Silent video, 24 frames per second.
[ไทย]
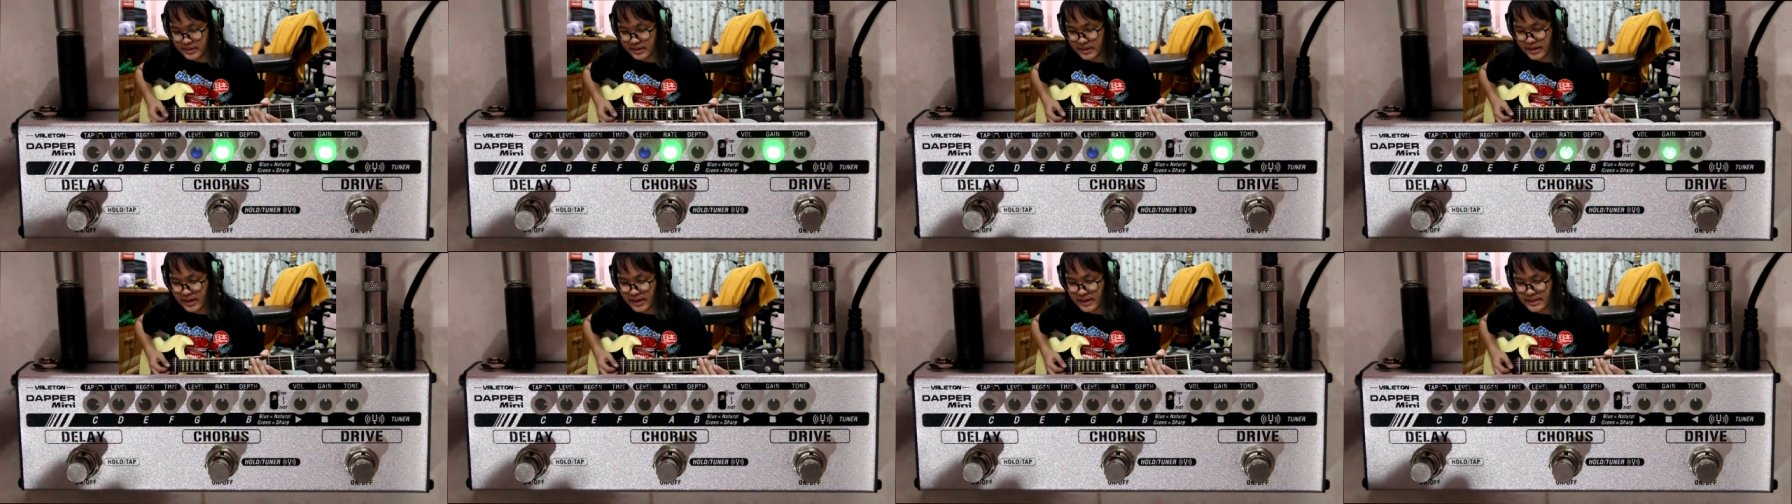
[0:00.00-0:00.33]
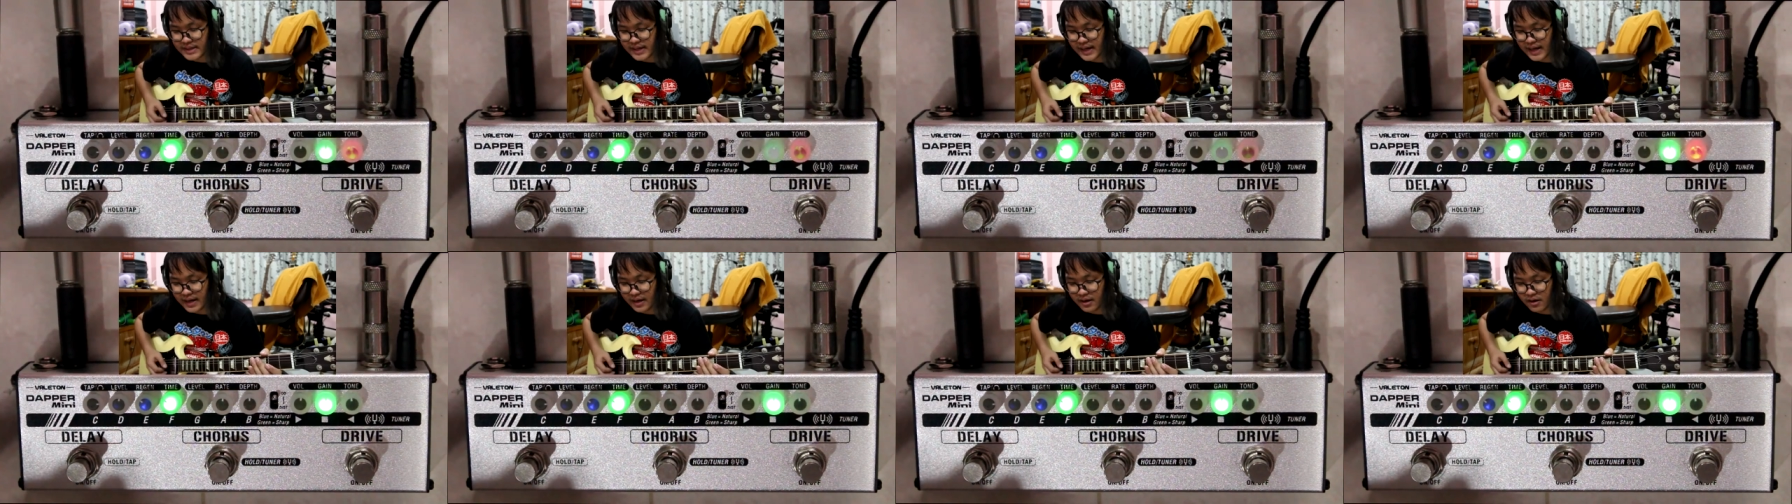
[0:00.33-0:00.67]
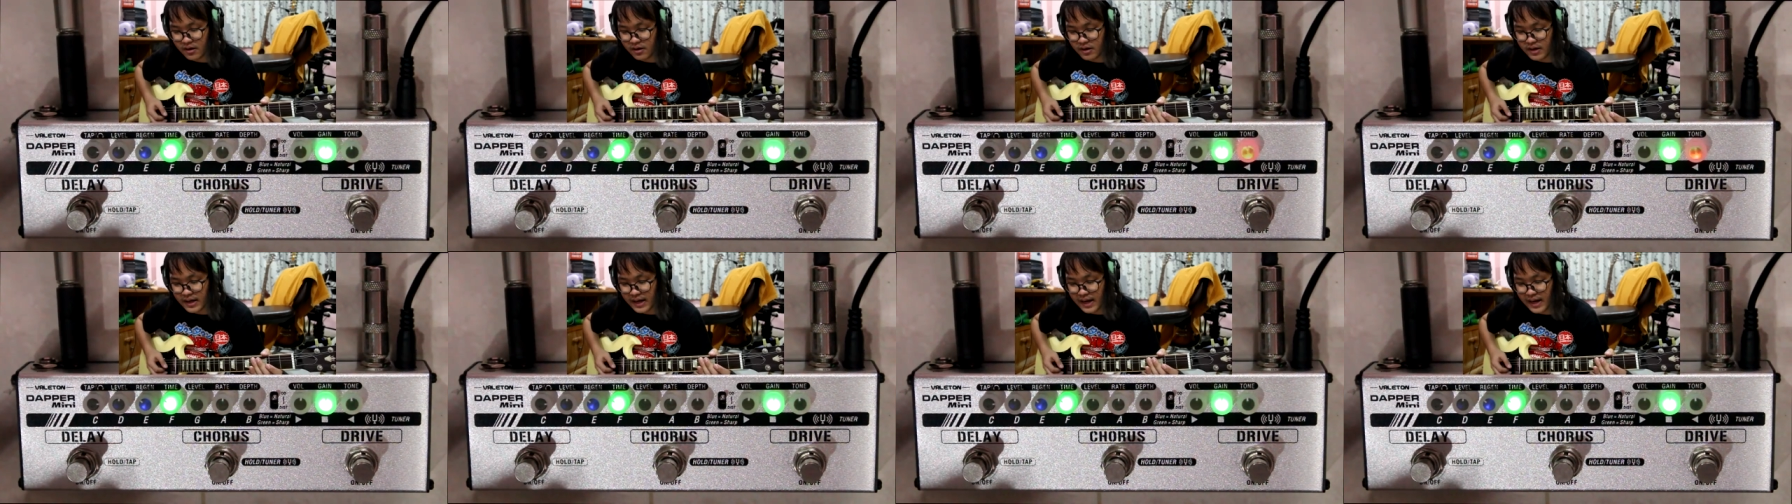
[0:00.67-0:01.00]
เครื่องตั้งสายก็
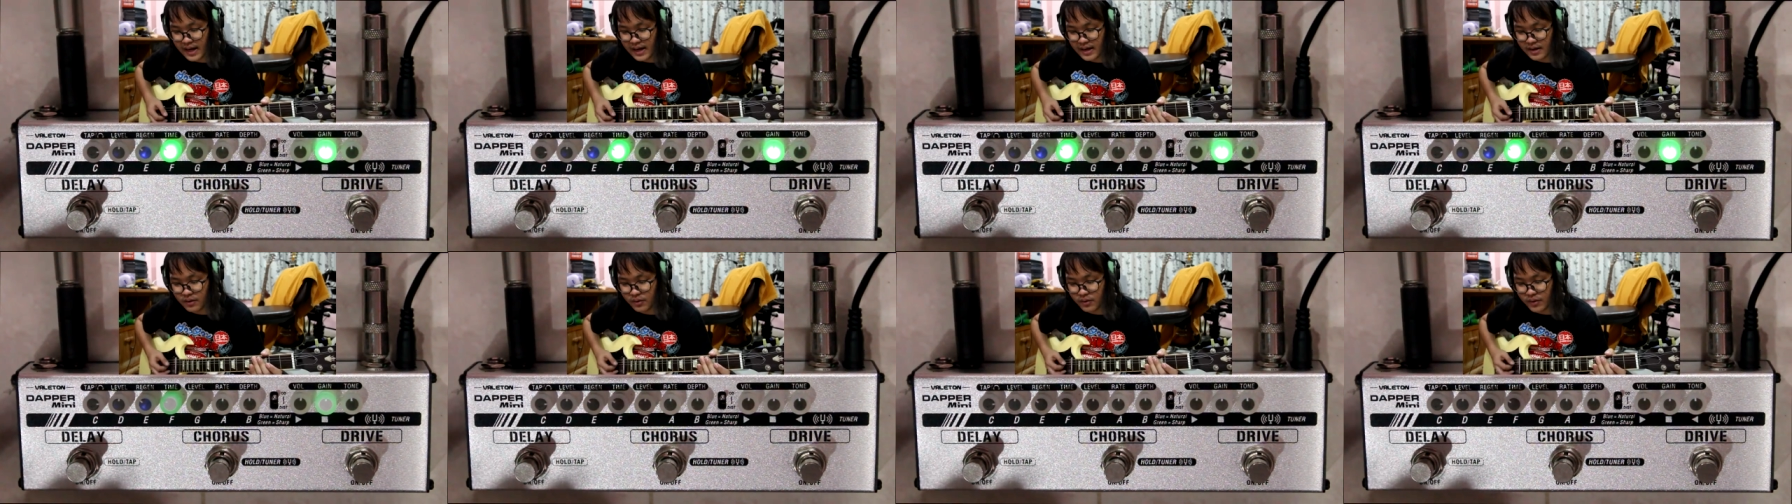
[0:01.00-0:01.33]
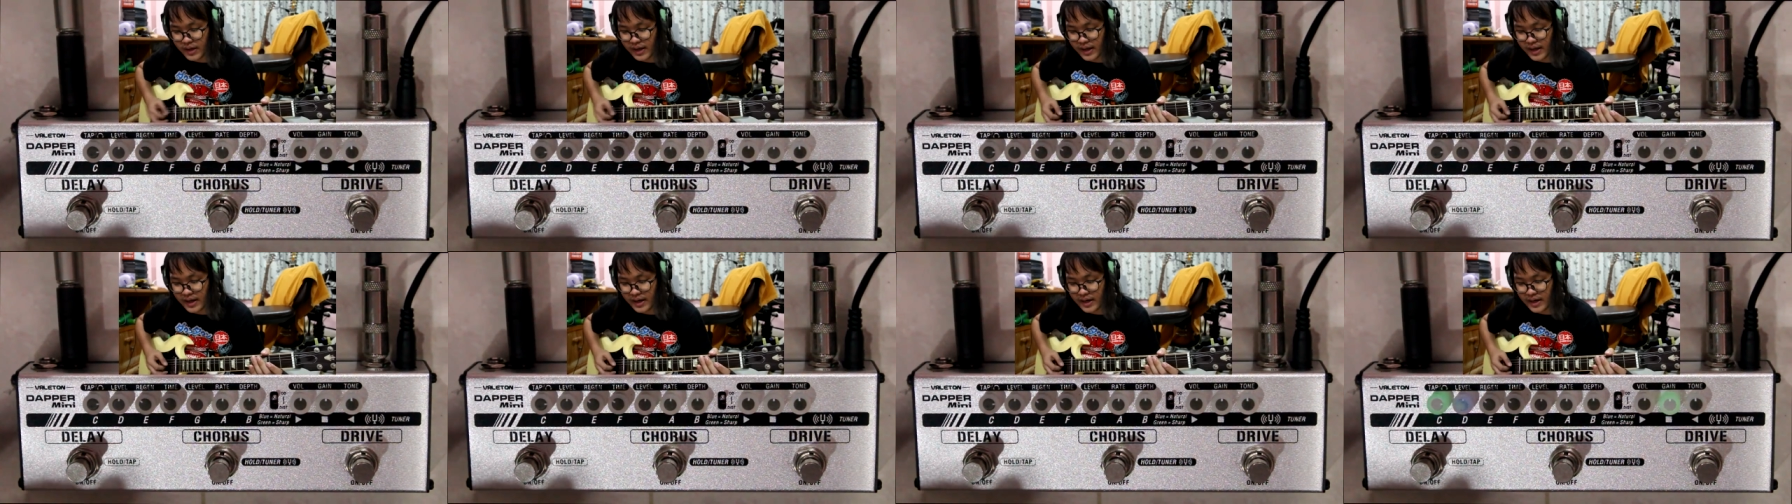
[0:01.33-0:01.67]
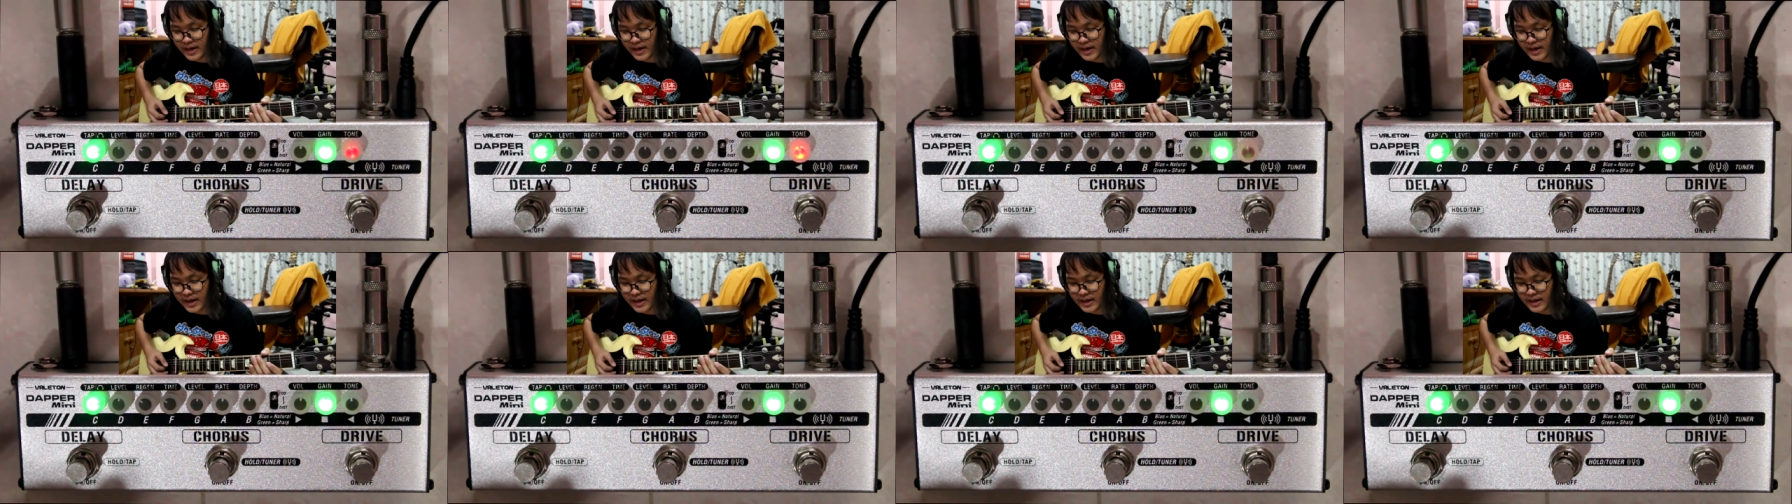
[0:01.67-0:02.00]
ค่อนข้างโอเคเล
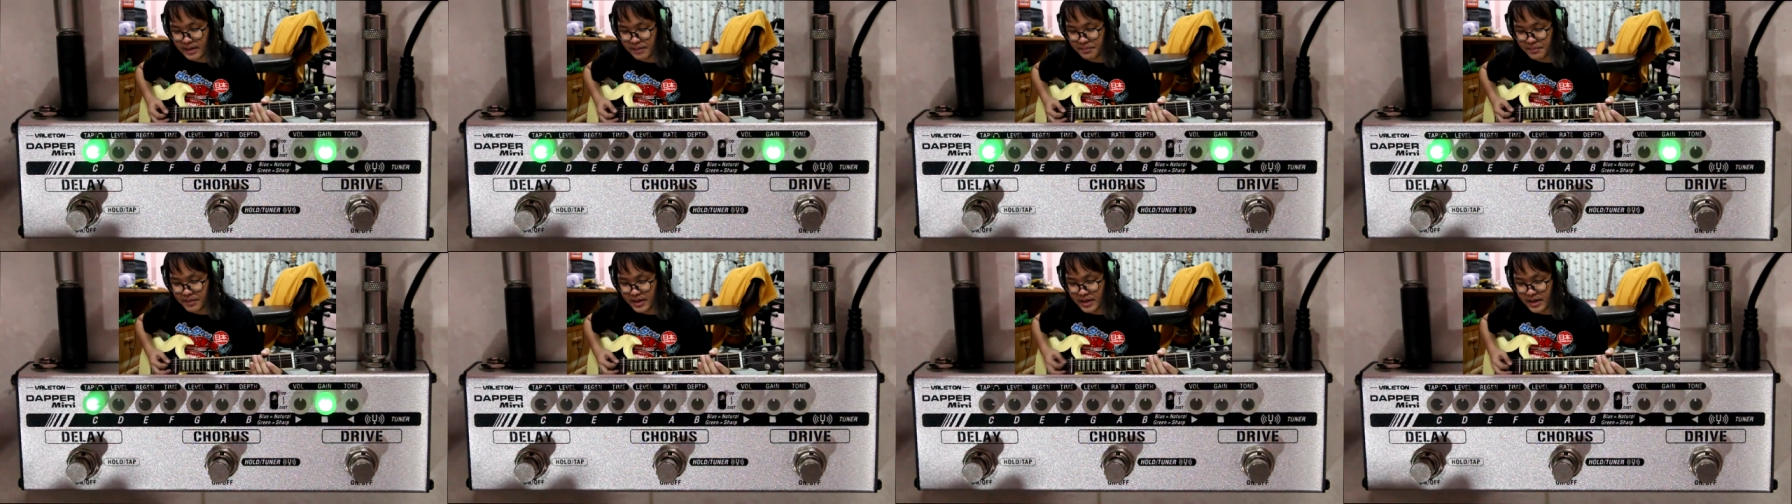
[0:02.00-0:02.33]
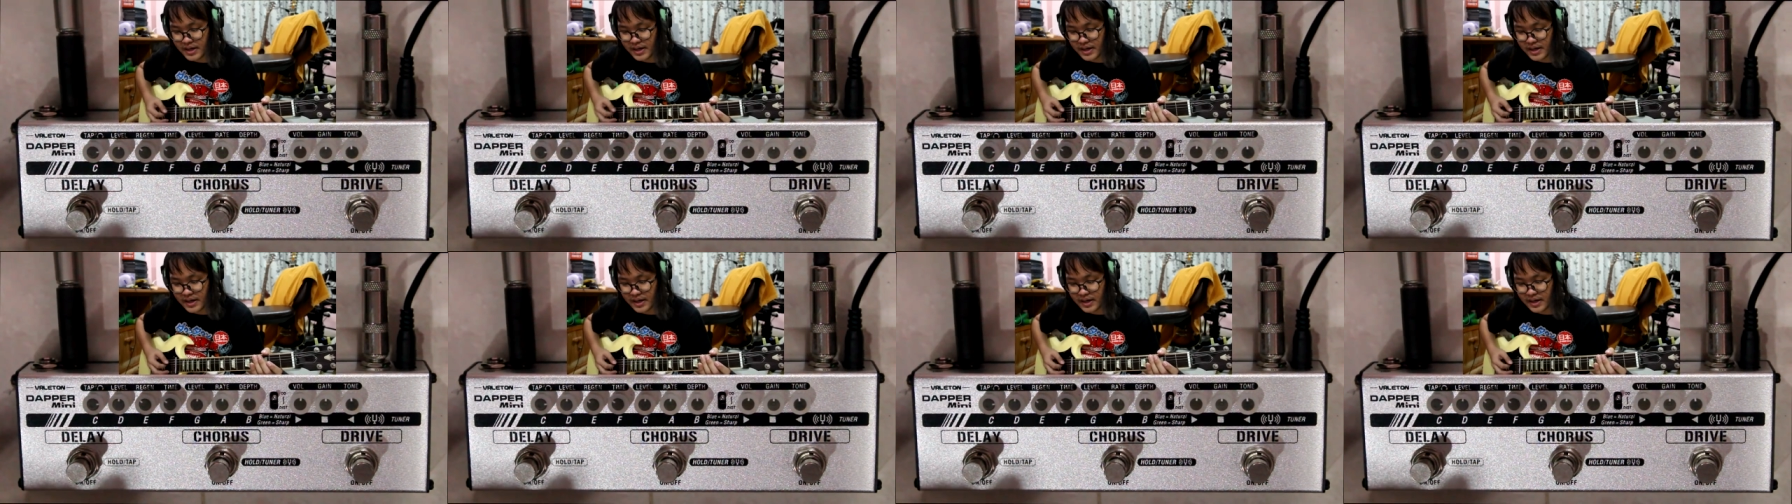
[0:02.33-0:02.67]
ยนะฮะทำได้ดี